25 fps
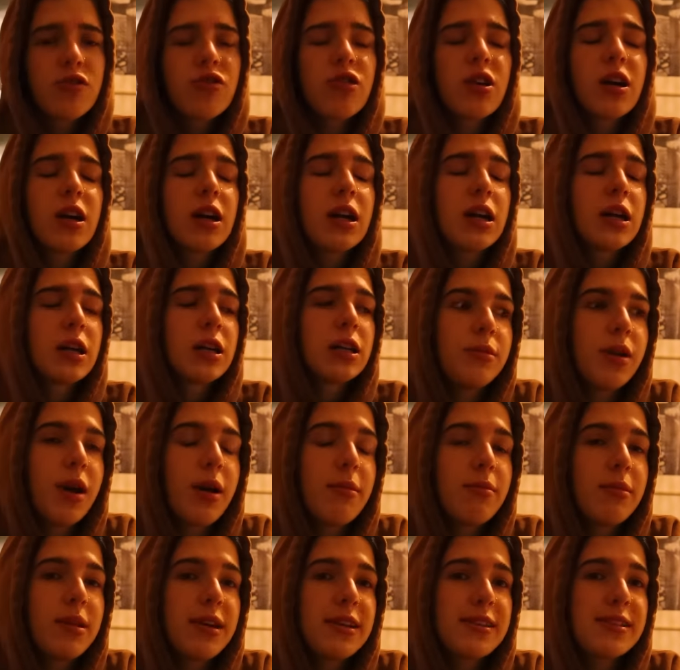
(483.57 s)
że
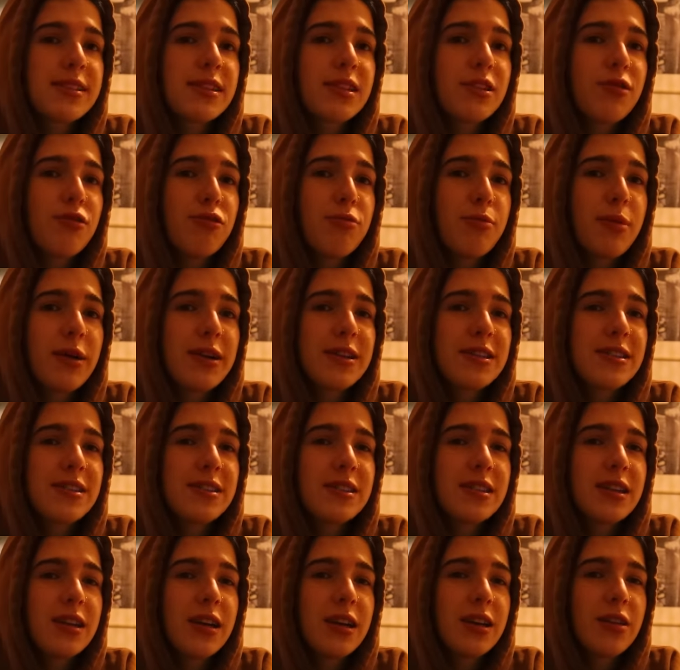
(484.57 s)
miałam lekcję
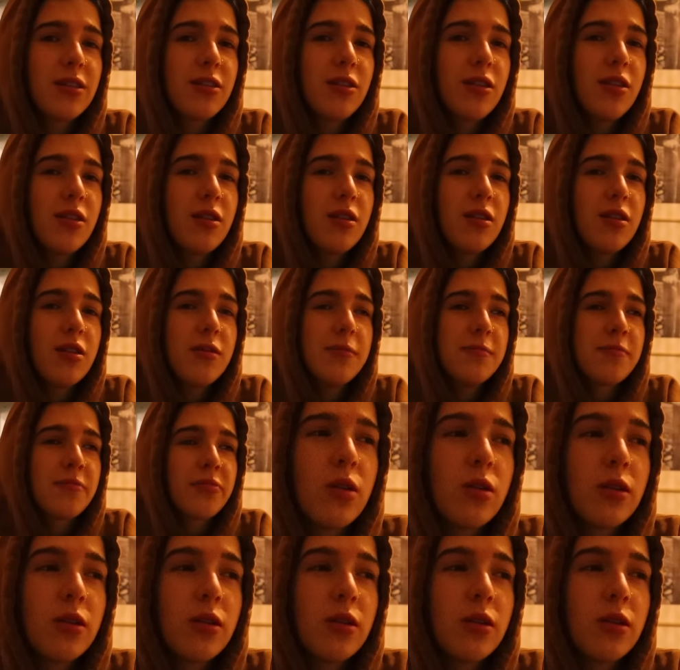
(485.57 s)
hiszpańskiego,